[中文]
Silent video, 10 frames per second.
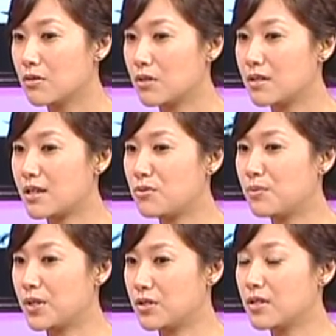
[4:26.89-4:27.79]
所以在剧
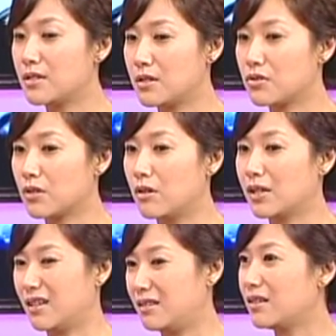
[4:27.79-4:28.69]
本设计的时候，
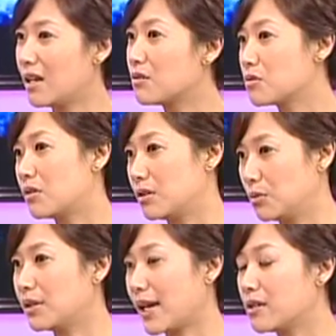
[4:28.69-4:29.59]
肯定要做很
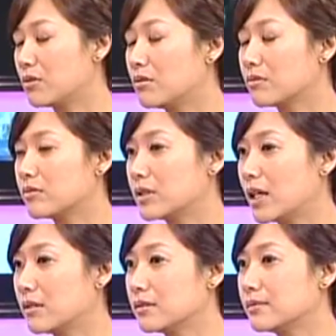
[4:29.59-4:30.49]
多改动。
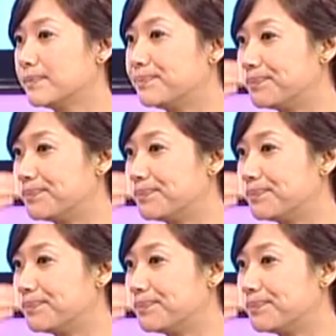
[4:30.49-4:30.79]
嗯嗯，